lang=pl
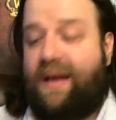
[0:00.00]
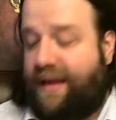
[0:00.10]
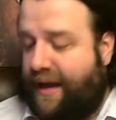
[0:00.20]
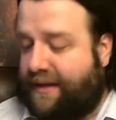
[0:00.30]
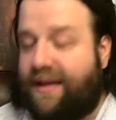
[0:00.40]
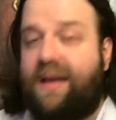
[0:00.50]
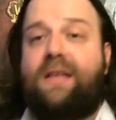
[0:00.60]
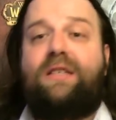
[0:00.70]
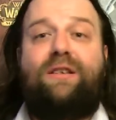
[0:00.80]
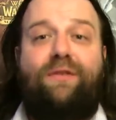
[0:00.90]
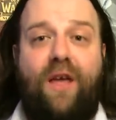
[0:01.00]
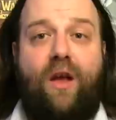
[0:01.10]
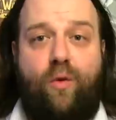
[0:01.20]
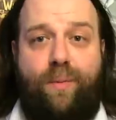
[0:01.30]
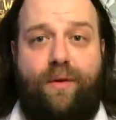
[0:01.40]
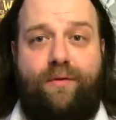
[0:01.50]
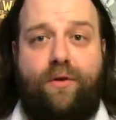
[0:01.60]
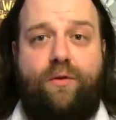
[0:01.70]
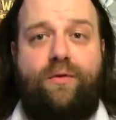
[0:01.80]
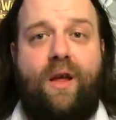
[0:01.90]
Gardzę z wielu
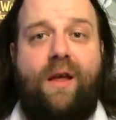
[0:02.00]
powodów,